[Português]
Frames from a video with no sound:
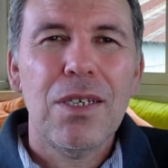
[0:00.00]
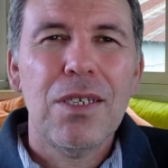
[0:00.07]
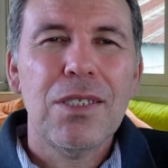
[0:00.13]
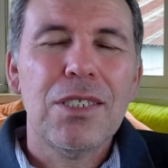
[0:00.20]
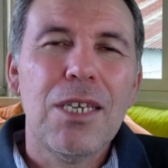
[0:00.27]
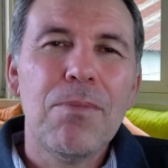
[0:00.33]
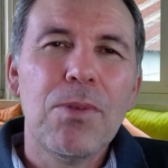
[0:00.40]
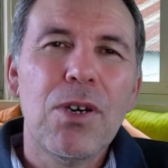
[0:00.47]

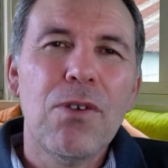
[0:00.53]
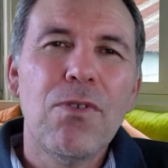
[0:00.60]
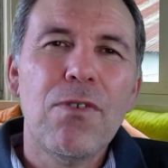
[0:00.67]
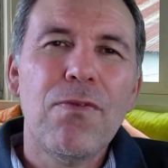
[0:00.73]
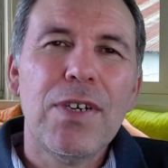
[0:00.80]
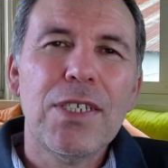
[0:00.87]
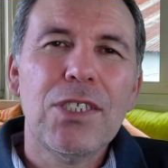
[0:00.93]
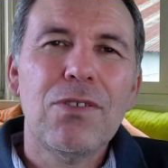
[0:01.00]
Sempre que eu vou
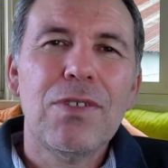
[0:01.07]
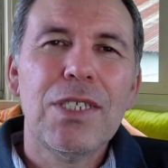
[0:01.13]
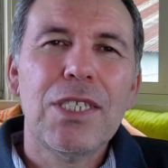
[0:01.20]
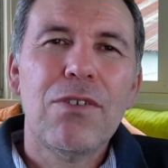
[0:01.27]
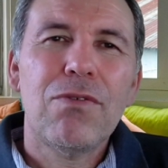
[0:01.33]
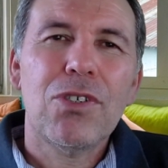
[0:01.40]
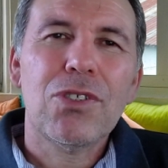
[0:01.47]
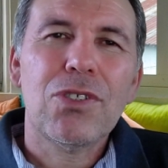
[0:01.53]
fazer uma
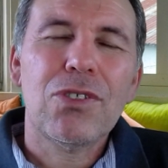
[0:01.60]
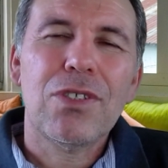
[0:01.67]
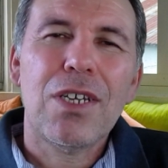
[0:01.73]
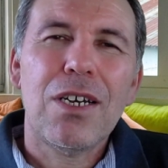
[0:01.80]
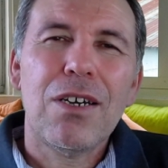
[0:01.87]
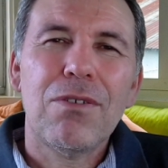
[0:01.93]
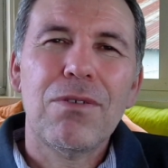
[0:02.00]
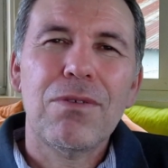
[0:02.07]

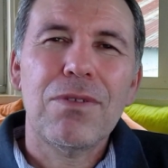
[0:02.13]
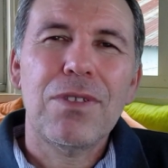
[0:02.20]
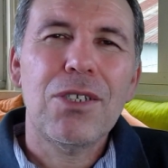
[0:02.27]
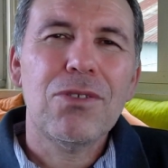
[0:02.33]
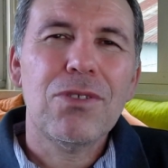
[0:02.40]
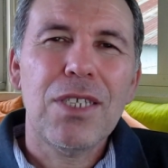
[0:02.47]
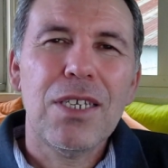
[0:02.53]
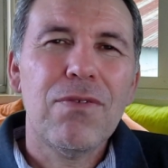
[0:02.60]
devocional,
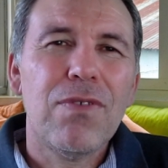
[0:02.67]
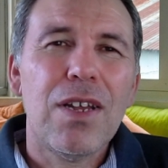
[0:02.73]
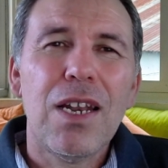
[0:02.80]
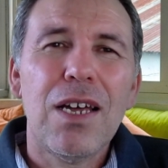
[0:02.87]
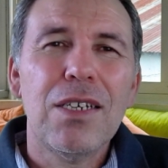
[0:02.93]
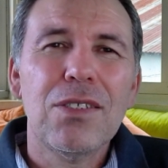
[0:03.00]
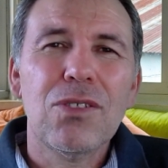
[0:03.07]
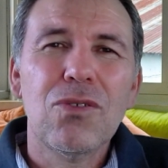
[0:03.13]
Deus tem que
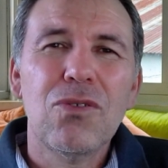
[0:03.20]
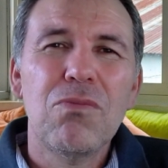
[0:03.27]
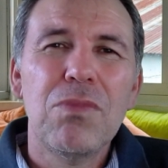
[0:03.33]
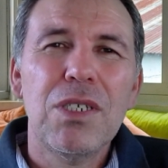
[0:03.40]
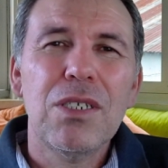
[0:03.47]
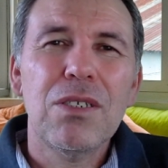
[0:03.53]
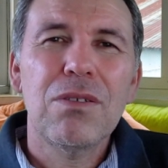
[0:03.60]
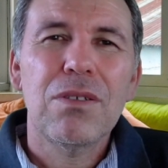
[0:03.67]
falar antes
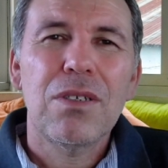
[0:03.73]
comigo,